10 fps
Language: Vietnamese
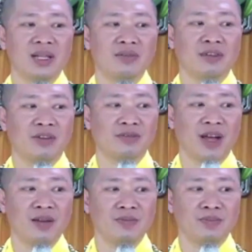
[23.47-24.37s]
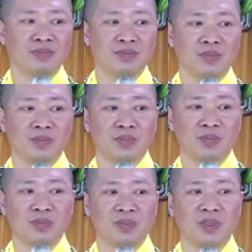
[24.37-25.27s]
Biết đến Phật Pháp
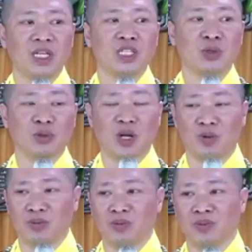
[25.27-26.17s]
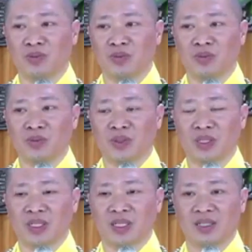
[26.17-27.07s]
với chiều rộng,
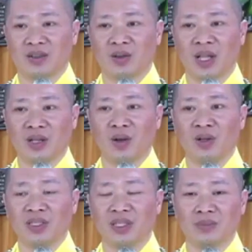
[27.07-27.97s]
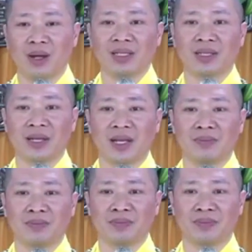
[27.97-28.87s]
có thể nói từ Bắc tới
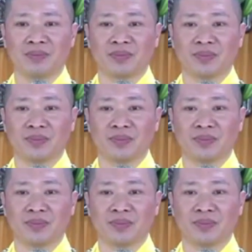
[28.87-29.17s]
Nam.